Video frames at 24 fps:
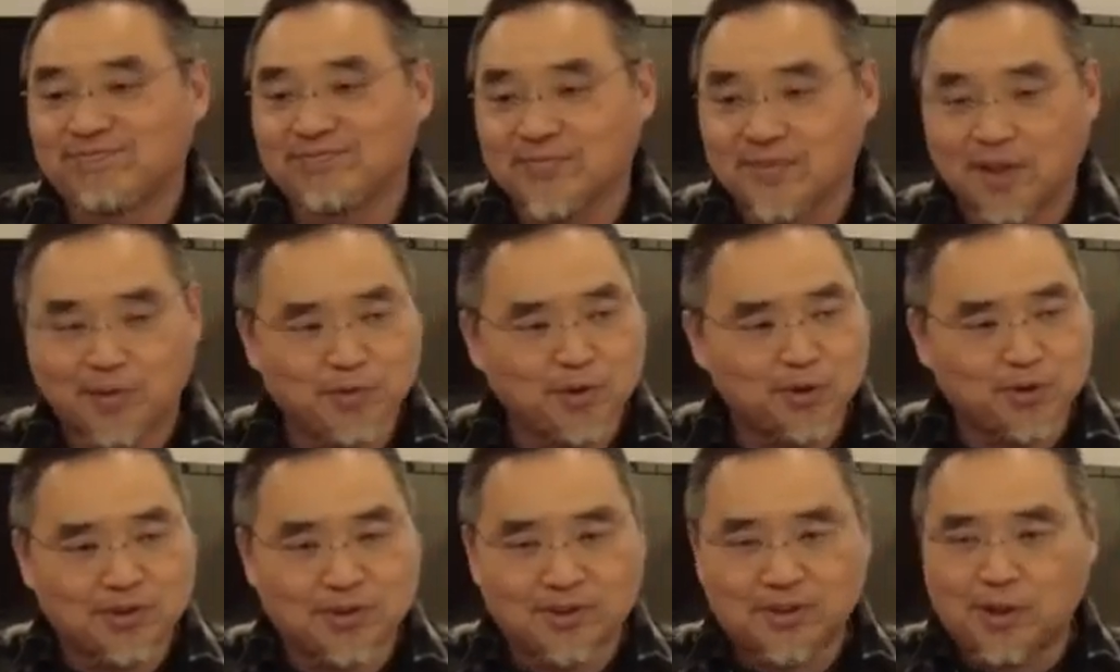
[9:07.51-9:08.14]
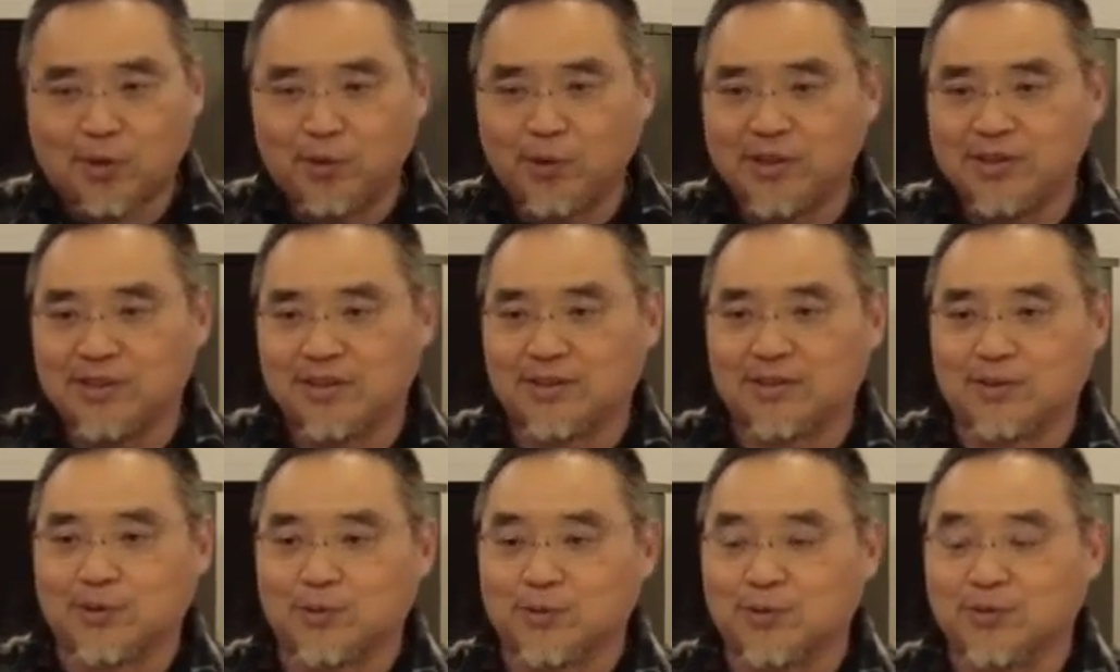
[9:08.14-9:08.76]
他们就是教会的
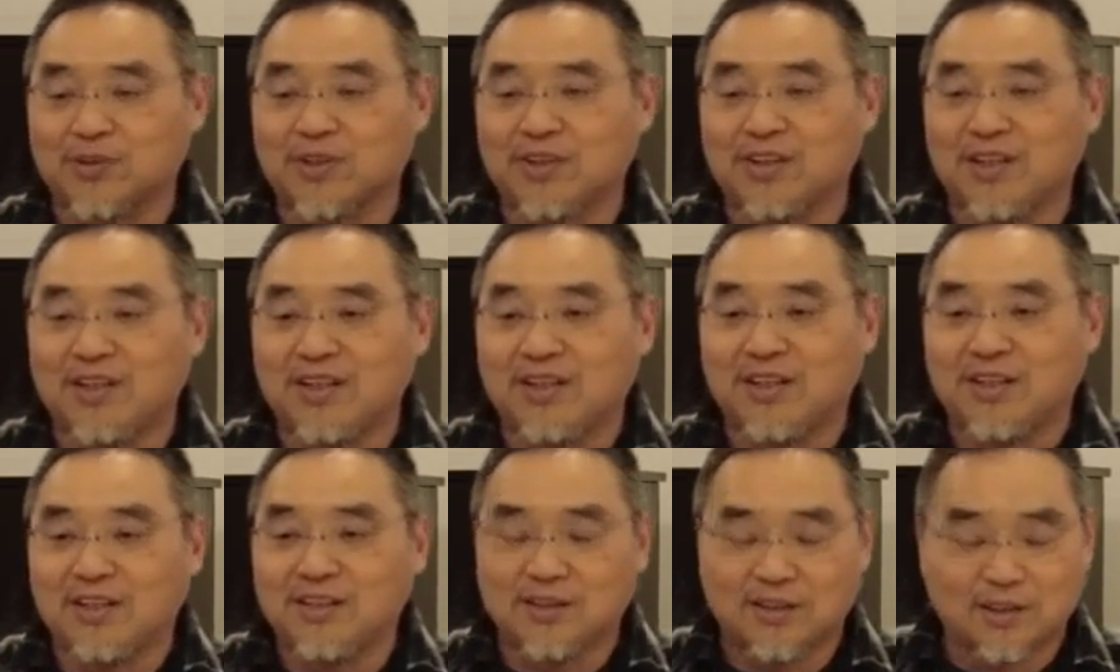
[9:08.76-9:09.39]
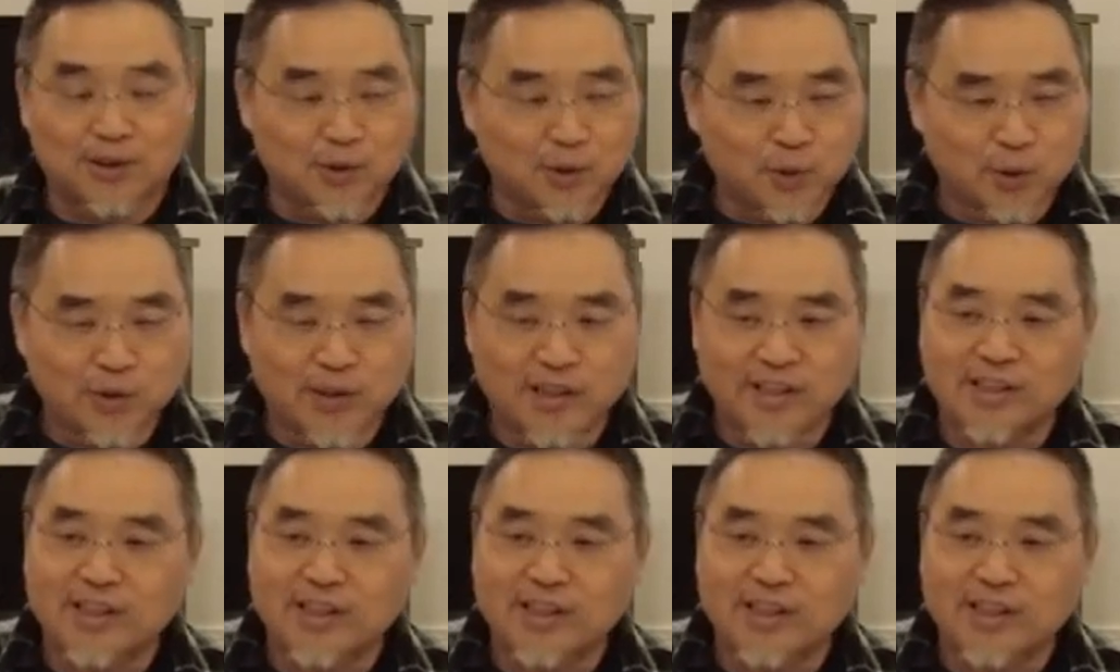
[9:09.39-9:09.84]
使徒，使徒可